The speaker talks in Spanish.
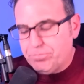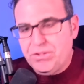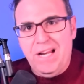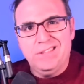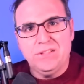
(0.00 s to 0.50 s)

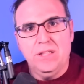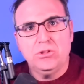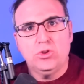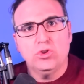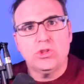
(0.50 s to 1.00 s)
tres de
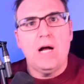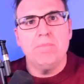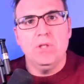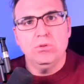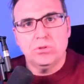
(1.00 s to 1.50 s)
estos
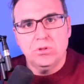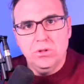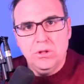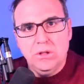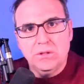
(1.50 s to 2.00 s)
cambios
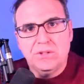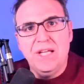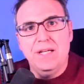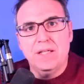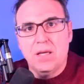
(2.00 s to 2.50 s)

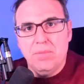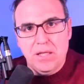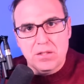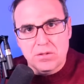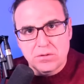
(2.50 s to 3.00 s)
tienen que
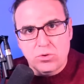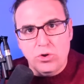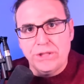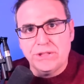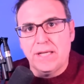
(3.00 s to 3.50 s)
ver
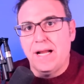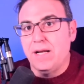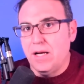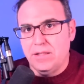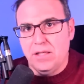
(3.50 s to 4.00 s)
con esa
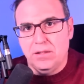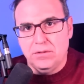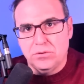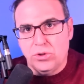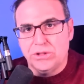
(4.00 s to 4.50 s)
gran
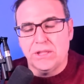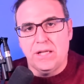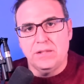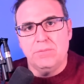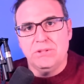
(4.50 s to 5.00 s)
área, con esa
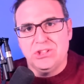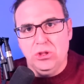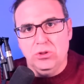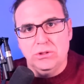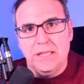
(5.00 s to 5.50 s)
gran
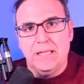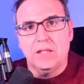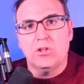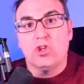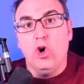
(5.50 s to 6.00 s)
división
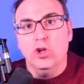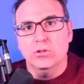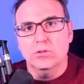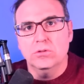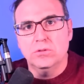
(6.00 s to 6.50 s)
de
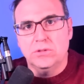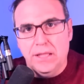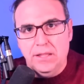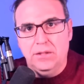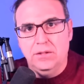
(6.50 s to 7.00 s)

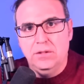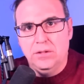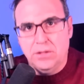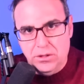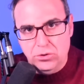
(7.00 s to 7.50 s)

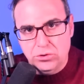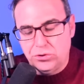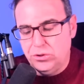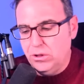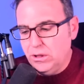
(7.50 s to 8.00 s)

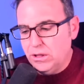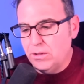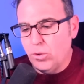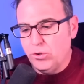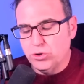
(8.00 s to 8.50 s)
contenidos.
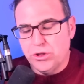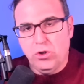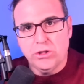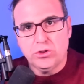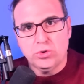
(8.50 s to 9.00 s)
Y cuando os
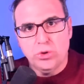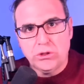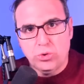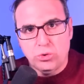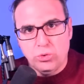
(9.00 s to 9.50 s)
digo que esto es una
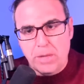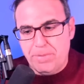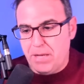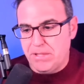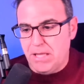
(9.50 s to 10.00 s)
estructura
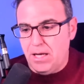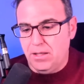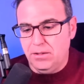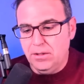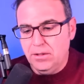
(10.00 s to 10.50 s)
piramidal,